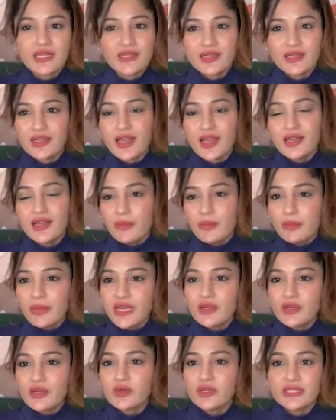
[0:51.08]
రకరకాలుగా
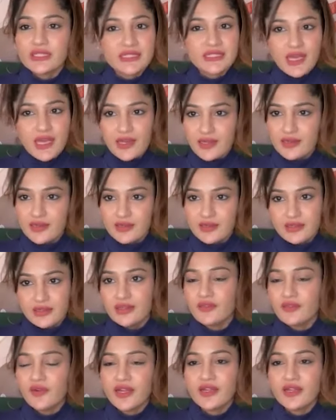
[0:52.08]
అమ్మాయిలు కూడా చాలా
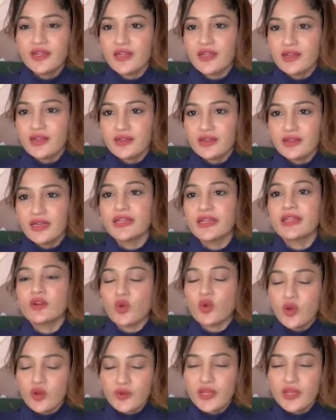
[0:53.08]
డిఫరెంట్ గా అంటే
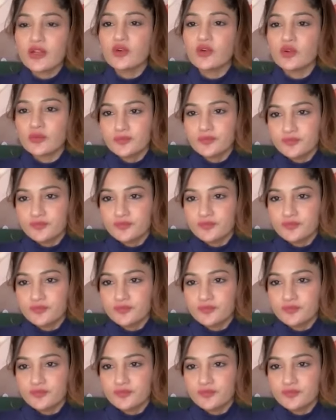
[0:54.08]
రాంగ్ వేలో